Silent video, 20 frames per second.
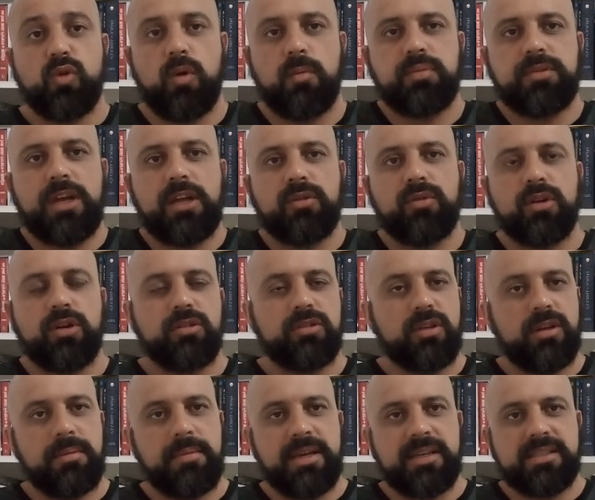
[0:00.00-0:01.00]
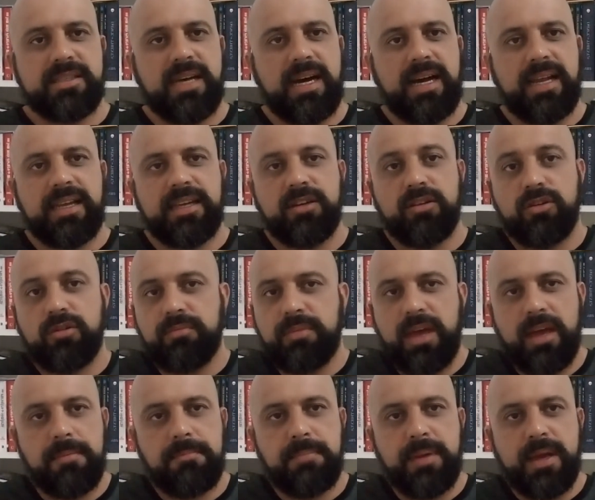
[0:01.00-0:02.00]
computador que eu tenho na minha sala e eu não me
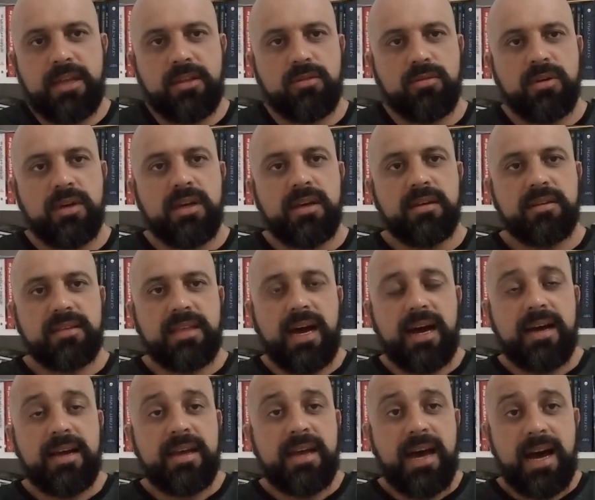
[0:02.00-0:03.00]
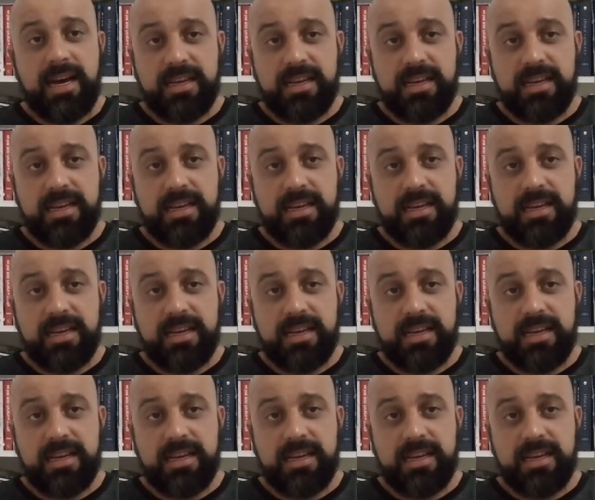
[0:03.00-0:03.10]
arrependo, tá?